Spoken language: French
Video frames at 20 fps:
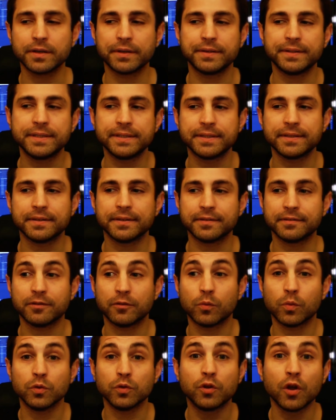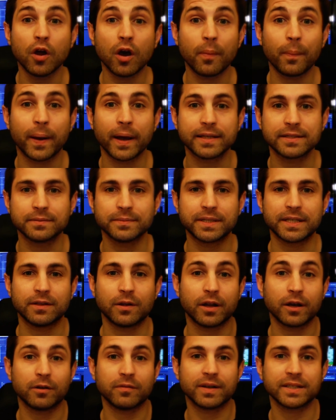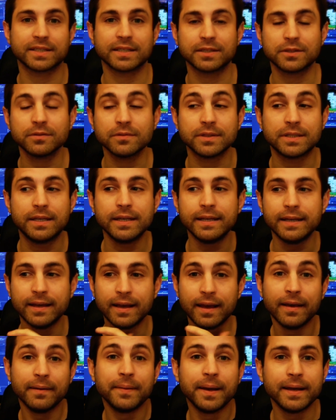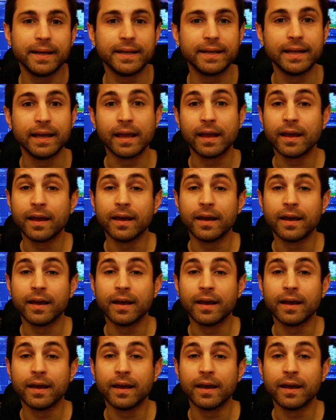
Ils lui disent, euh, Wonder par exemple, qui est dans la conversation, euh,